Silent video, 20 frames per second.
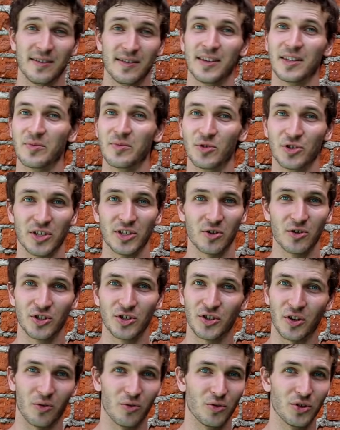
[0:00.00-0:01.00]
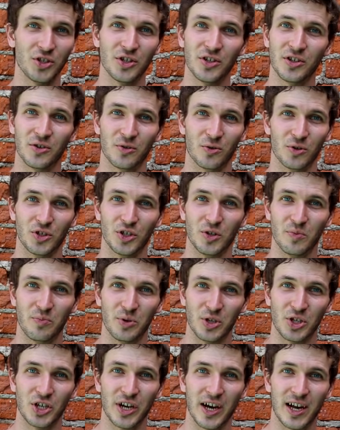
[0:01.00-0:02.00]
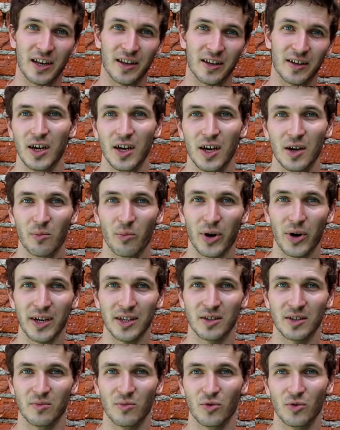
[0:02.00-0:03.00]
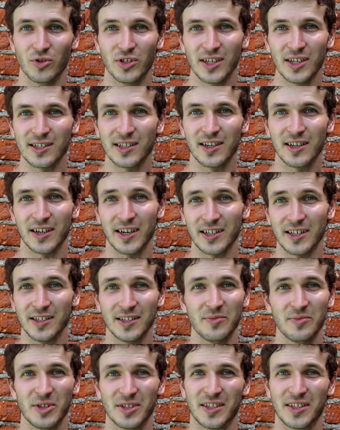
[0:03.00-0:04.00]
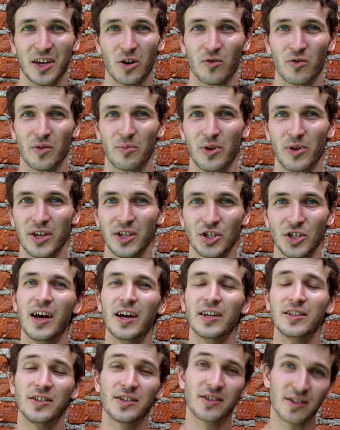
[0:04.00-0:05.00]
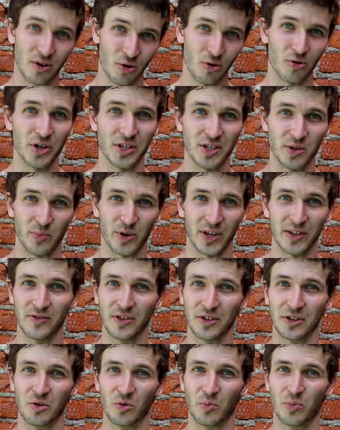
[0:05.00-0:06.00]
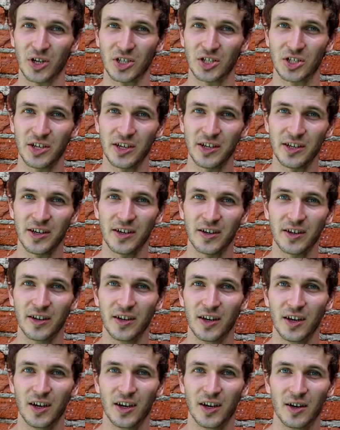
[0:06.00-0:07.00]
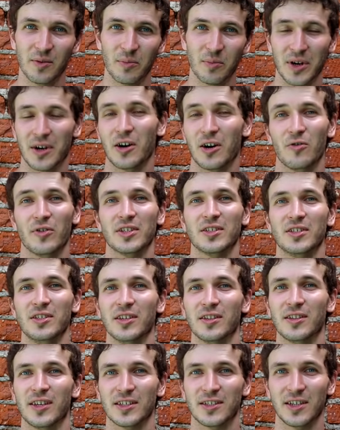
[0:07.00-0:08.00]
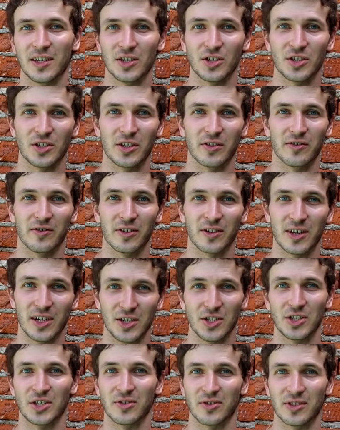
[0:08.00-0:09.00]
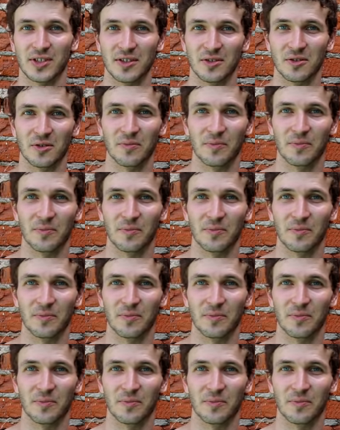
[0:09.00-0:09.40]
это может закончиться очень и очень печально. Поэтому, если хотите иметь здоровые плечи, не трогайте продвинутые упражнения, пока у вас нет достаточного количества сил.